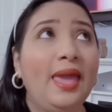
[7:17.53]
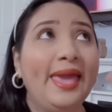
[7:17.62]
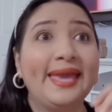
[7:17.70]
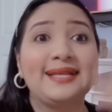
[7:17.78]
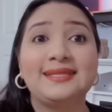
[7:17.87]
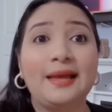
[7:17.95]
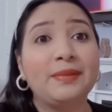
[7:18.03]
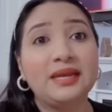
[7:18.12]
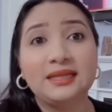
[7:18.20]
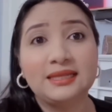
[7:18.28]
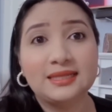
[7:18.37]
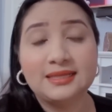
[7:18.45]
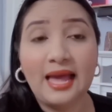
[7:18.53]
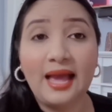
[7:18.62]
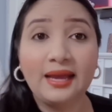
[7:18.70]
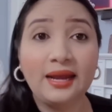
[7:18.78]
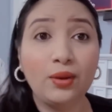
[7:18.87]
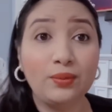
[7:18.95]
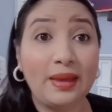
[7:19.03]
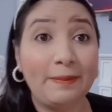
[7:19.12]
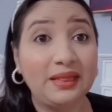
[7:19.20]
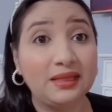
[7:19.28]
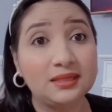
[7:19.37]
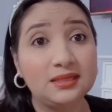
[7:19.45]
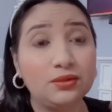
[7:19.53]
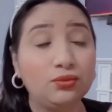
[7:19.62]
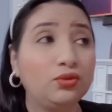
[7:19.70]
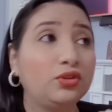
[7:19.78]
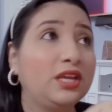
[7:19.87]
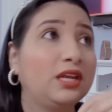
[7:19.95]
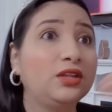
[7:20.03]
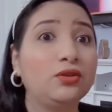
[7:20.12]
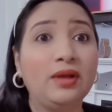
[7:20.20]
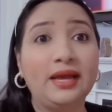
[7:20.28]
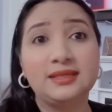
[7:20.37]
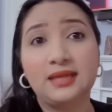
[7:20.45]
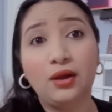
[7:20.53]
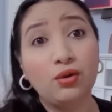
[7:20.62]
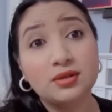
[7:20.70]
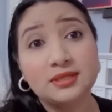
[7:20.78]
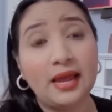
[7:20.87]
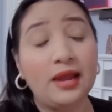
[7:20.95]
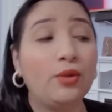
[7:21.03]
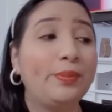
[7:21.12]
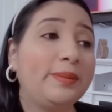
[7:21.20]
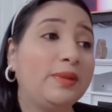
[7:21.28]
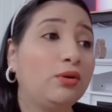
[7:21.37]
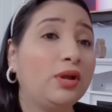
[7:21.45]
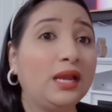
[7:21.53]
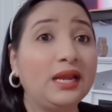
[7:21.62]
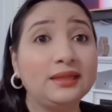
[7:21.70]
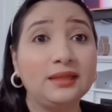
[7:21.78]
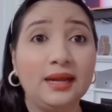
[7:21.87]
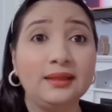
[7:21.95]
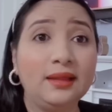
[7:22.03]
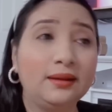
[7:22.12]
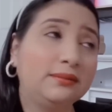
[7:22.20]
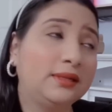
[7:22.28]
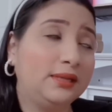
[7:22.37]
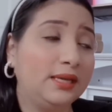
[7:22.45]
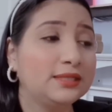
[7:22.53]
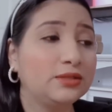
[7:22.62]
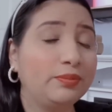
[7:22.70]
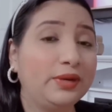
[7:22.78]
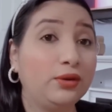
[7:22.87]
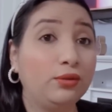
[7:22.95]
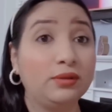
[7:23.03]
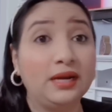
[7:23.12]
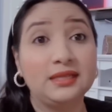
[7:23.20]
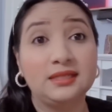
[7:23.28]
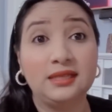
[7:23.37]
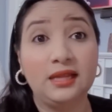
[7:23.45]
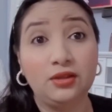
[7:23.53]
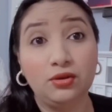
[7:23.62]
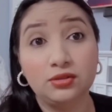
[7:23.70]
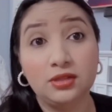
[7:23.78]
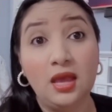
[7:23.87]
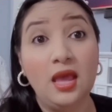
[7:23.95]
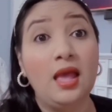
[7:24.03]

exámenes de sangre, obviamente si uno tiene todas esas cosas es lo primero que le tratan y eso, pero gracias a Dios